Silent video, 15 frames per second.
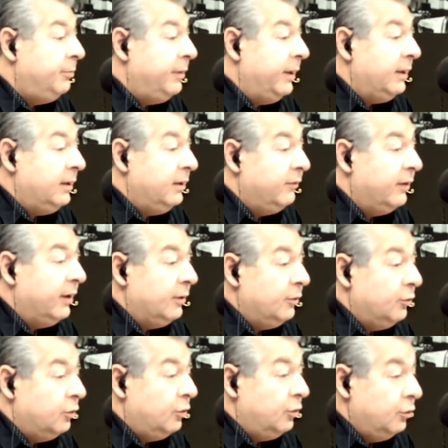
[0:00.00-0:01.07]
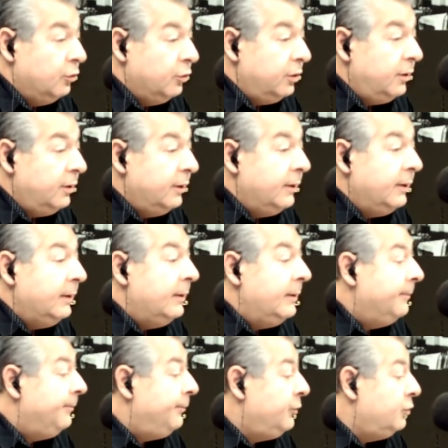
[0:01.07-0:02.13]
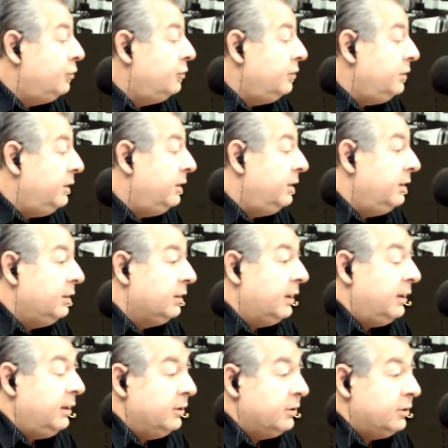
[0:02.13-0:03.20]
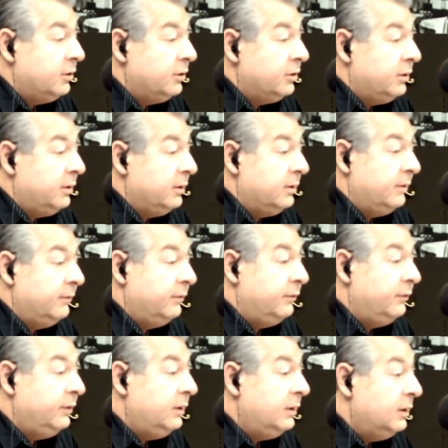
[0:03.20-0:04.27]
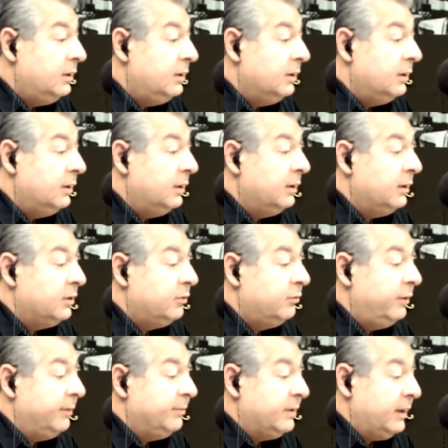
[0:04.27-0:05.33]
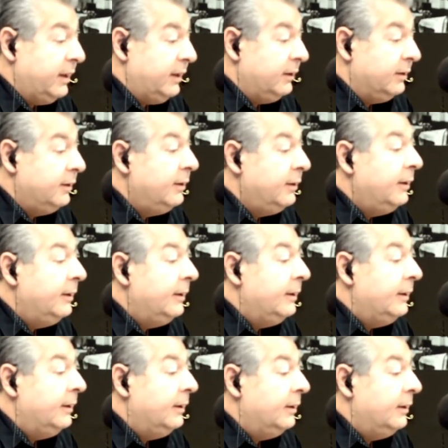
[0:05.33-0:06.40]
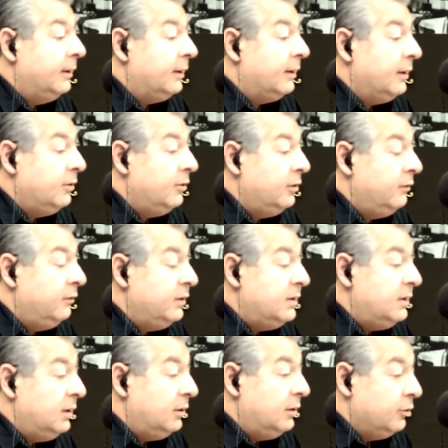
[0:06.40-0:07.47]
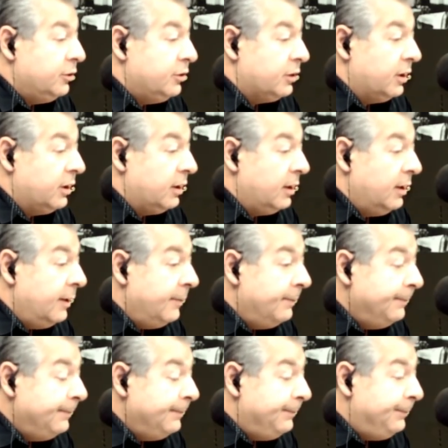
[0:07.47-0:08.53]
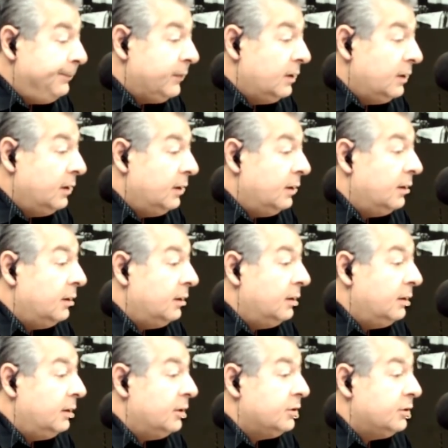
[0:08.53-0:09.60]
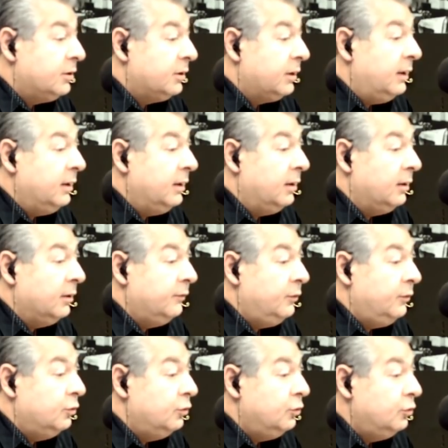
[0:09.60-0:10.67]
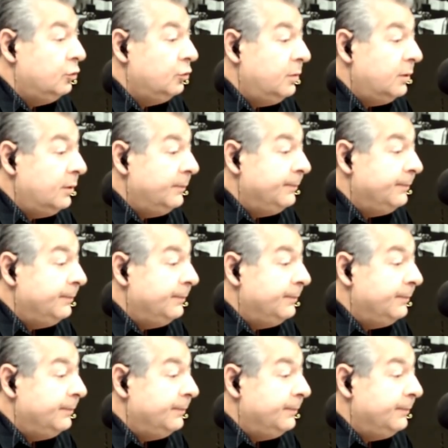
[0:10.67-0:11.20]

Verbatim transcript: 5200. Ну или, конечно же, если вы выйдете на наш веб-сайт radionvc.com, а, наш канал в YouTube,